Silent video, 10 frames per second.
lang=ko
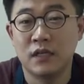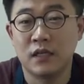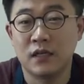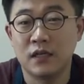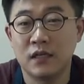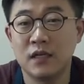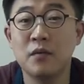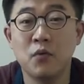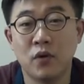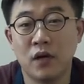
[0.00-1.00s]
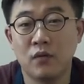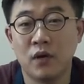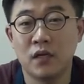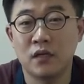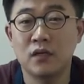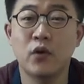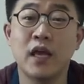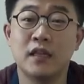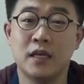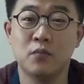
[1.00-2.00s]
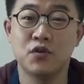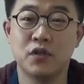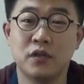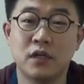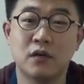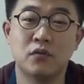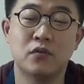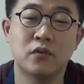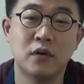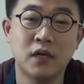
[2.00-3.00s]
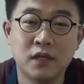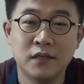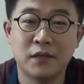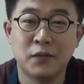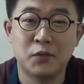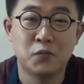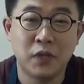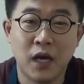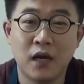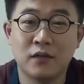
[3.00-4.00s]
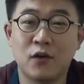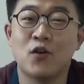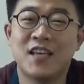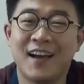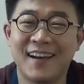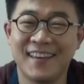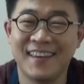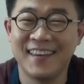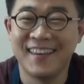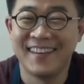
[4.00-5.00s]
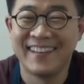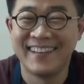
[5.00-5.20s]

예, 크리모라고 하는 크루에이드 이모션이라고 예, 좀 약간 거창하게